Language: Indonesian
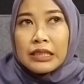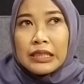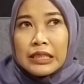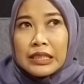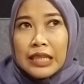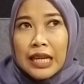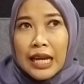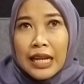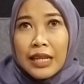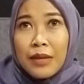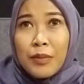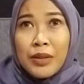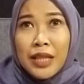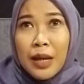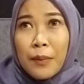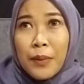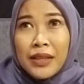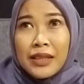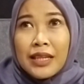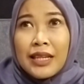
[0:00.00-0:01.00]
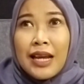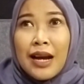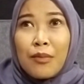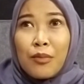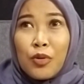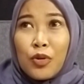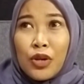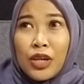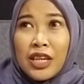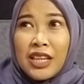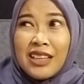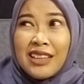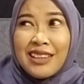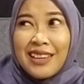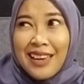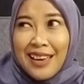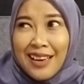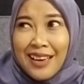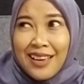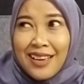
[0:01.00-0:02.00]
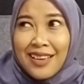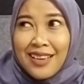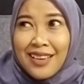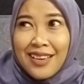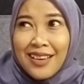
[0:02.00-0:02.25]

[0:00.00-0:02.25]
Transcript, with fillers: Jadi betapa tidak mungkinnya